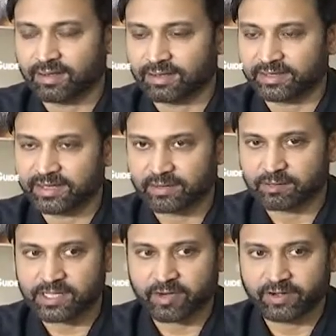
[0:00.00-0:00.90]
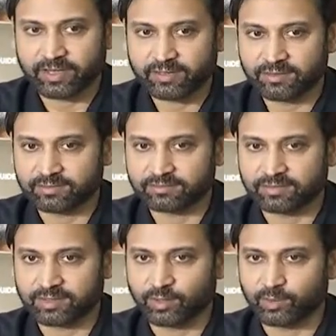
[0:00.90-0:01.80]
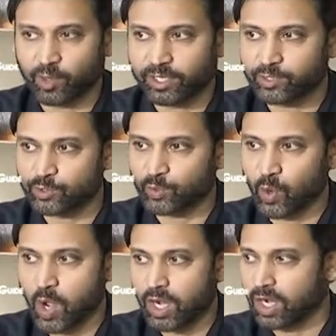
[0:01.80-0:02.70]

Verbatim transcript: అందరికీ నమస్కారం అండి గుడ్ మార్నింగ్ టు యూ ఆల్